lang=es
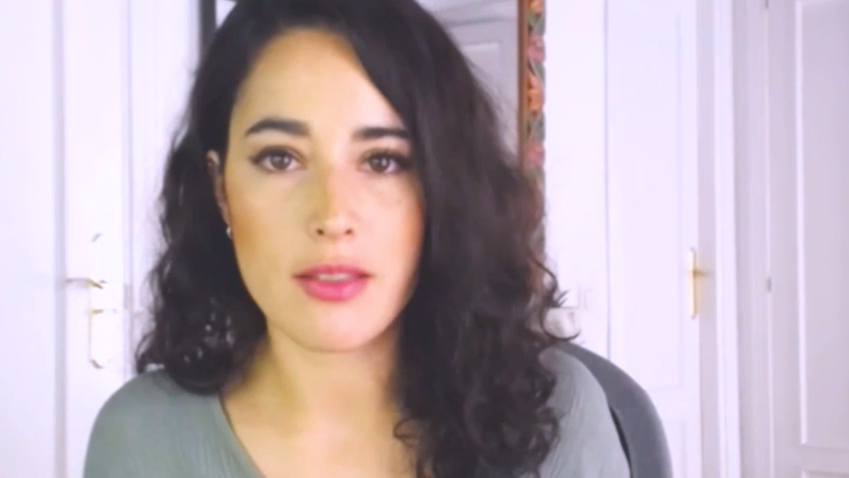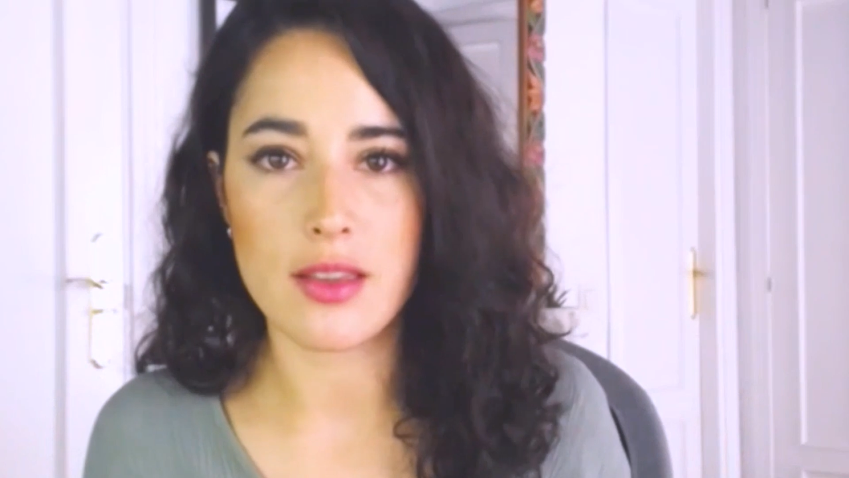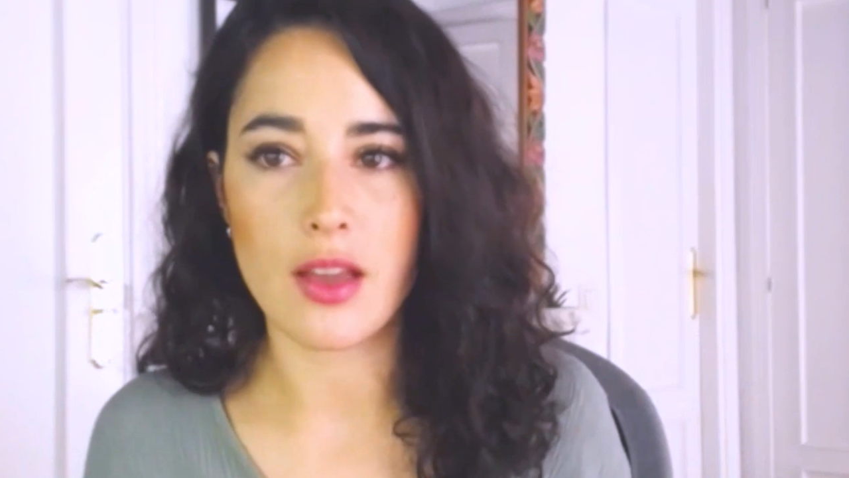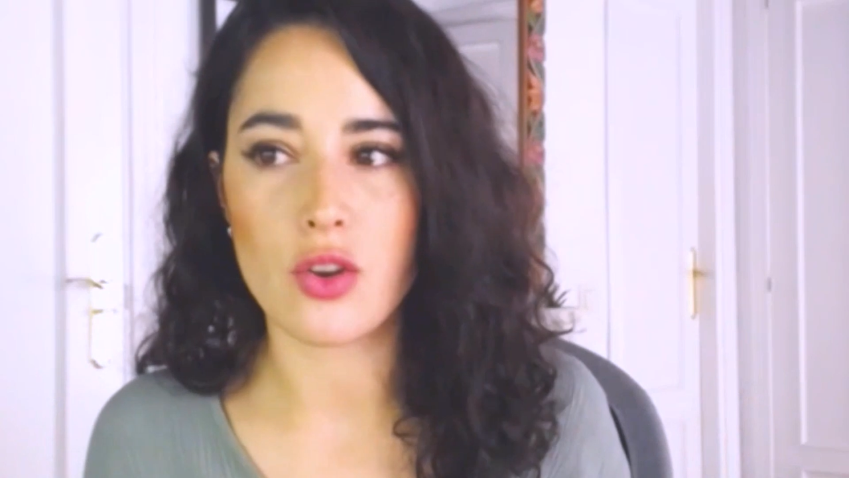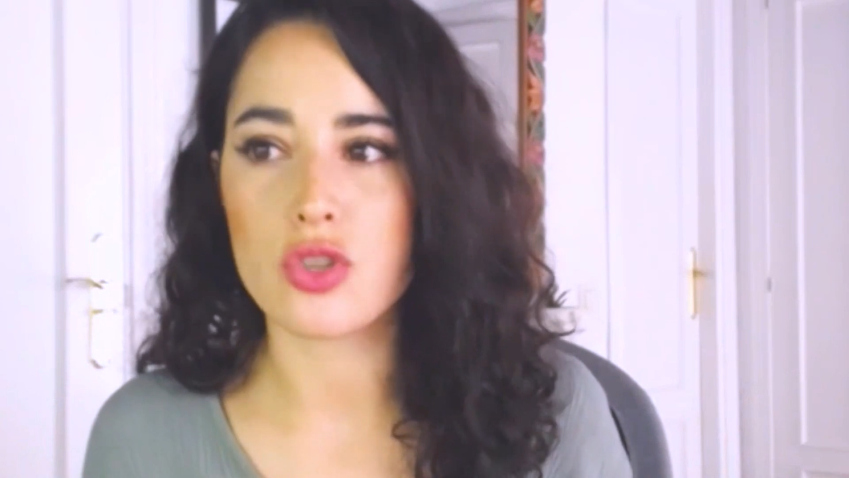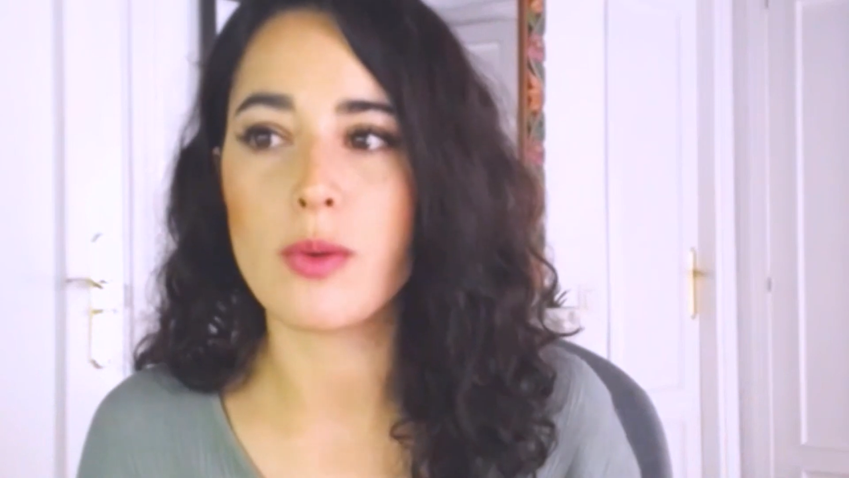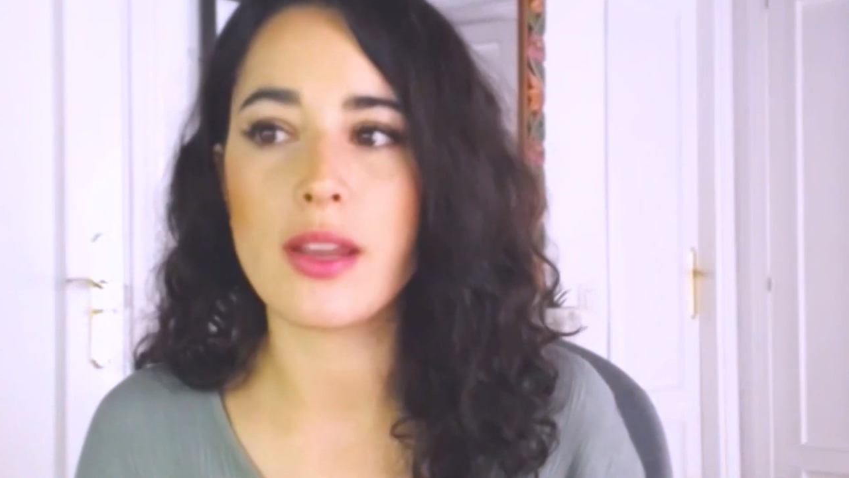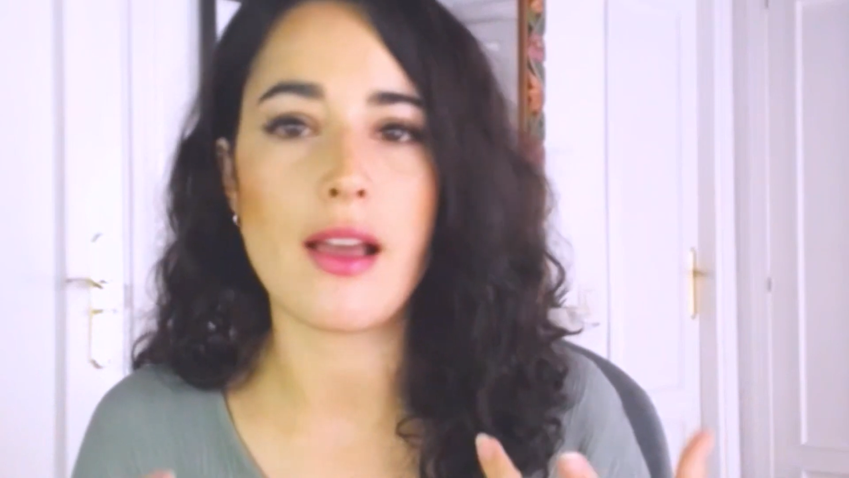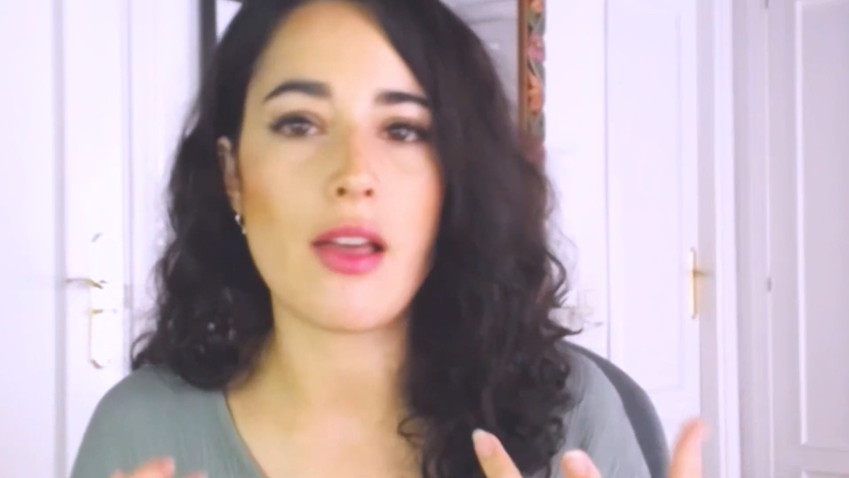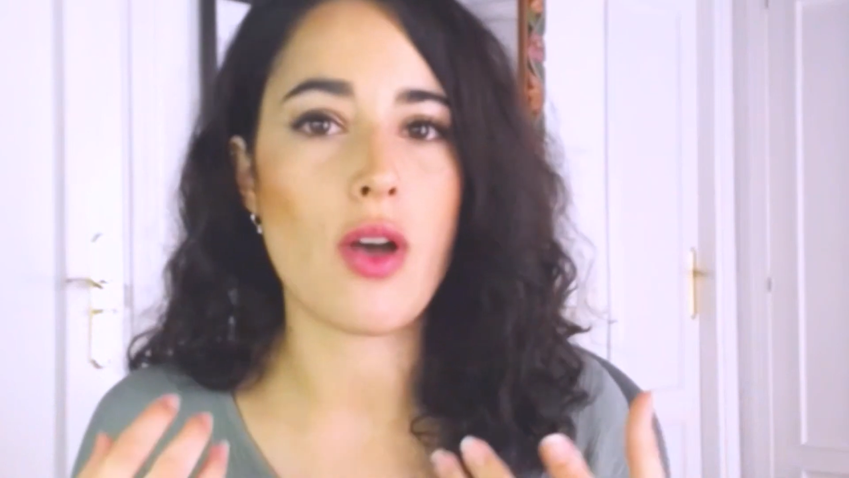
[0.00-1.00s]
cada día, nos ha
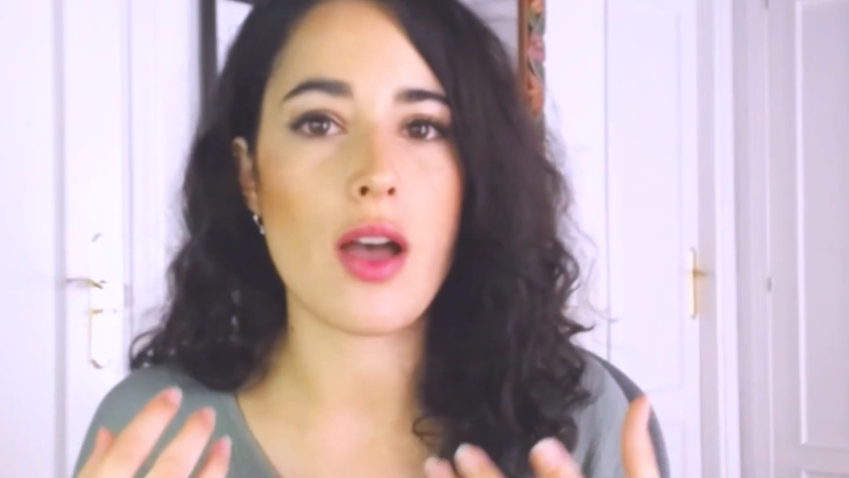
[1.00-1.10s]
obligado